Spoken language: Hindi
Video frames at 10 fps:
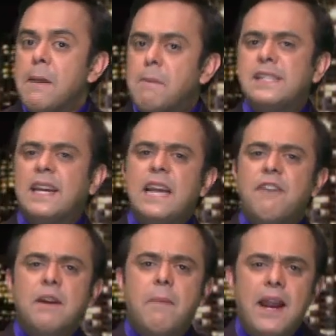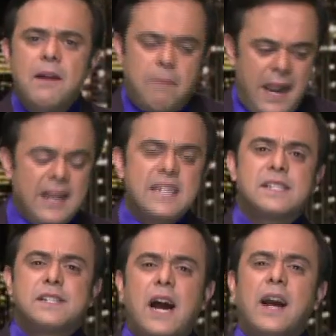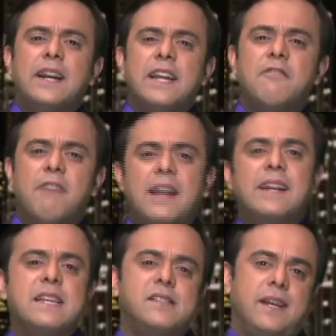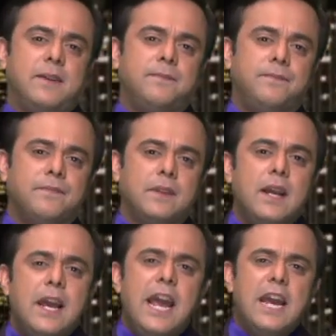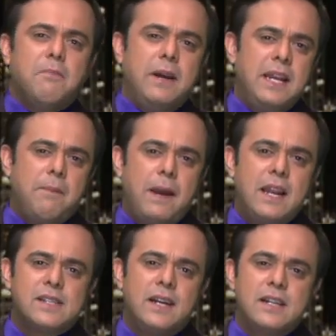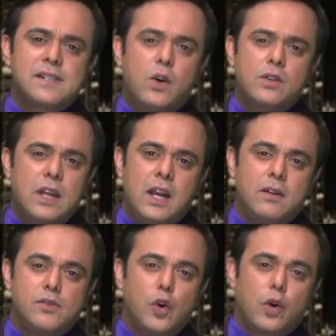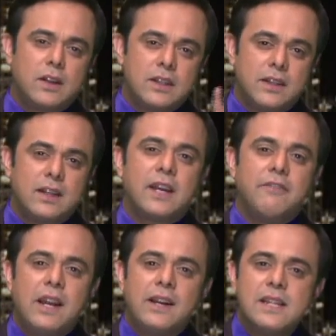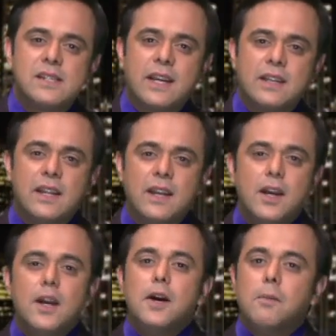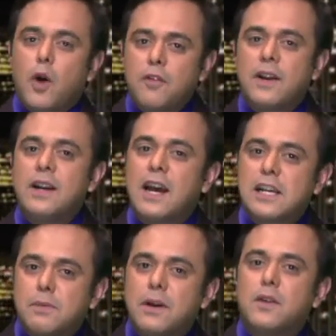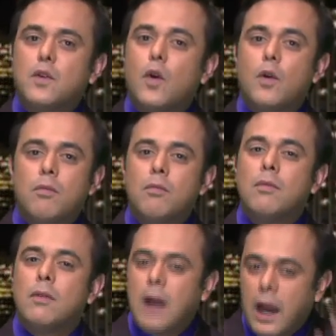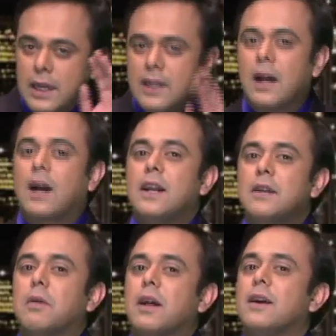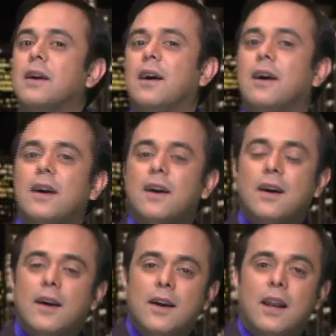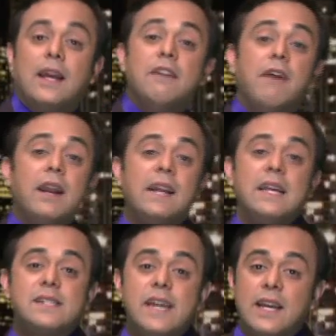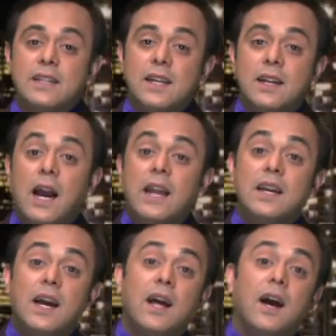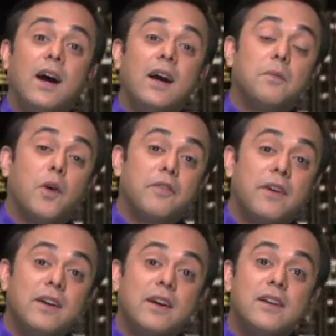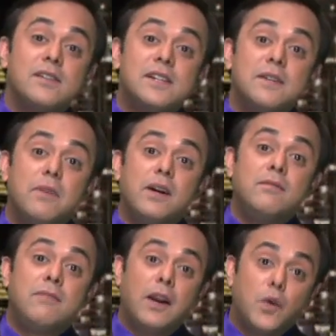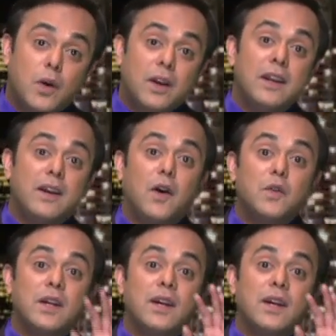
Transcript: बेसिकली एवरी ब्रांड इज टारगेटिंग वैलेंटाइंस डे एक महीने पहले से डिस्काउंट देना शुरू कर देते हैं ताकि वैलेंटाइंस डे के दिन बॉयफ्रेंड या हस्बैंड को गाली ना खानी लेकिन वैलेंटाइंस डे के दिन गाली खाना हर बॉयफ्रेंड के नसीब में टैटू करके लिखा